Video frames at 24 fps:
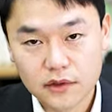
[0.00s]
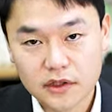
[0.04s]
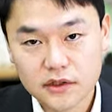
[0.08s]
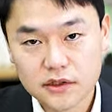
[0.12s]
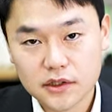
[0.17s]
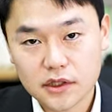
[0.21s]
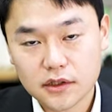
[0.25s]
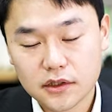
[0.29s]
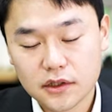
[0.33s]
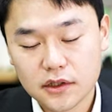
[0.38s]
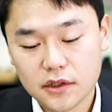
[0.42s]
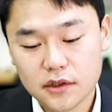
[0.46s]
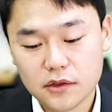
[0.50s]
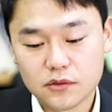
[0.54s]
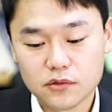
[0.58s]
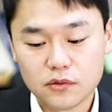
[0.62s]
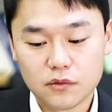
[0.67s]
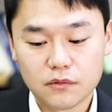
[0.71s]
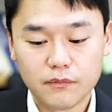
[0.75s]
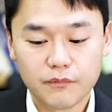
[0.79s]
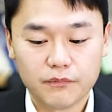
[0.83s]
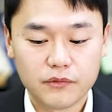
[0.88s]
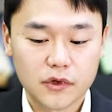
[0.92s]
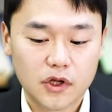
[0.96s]
굉장히
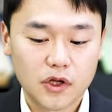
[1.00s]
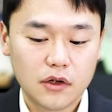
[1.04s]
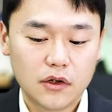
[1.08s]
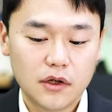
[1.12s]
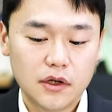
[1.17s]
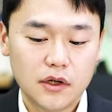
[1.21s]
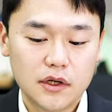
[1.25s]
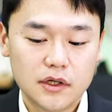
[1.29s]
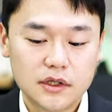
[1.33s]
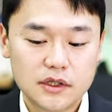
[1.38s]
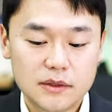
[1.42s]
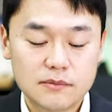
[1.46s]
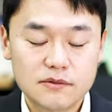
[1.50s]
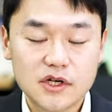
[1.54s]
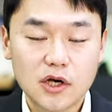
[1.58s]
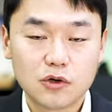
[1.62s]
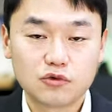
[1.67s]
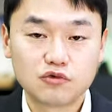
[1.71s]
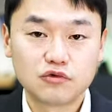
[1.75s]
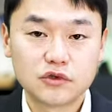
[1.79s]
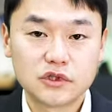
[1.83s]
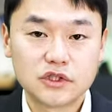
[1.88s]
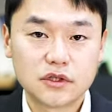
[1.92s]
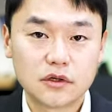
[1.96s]
좀 임차
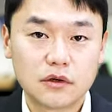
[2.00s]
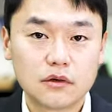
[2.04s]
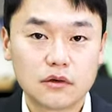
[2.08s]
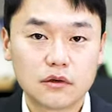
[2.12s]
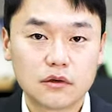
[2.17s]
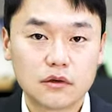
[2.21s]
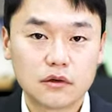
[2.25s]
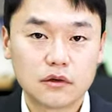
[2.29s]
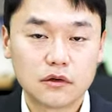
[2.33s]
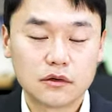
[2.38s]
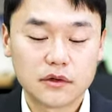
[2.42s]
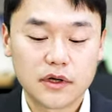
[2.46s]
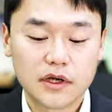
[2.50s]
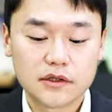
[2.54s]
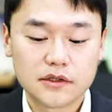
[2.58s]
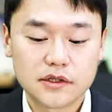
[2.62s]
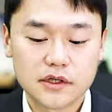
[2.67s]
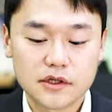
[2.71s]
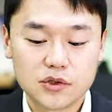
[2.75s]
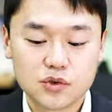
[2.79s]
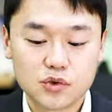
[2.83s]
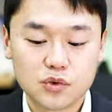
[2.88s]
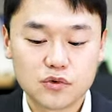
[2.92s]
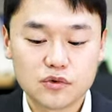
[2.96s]
우위죠.
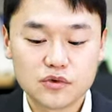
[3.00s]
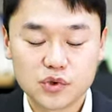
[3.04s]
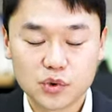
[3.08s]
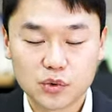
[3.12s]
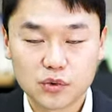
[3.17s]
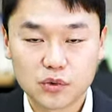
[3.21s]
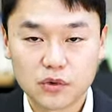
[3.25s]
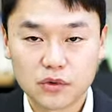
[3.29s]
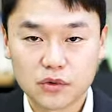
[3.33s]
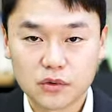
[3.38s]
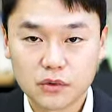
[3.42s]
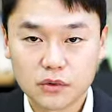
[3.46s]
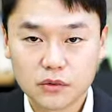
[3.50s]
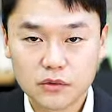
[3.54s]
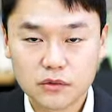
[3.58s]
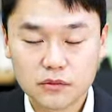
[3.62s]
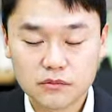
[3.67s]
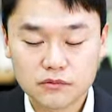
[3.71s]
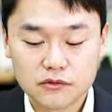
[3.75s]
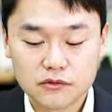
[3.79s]
굉장히 좋은 조건으로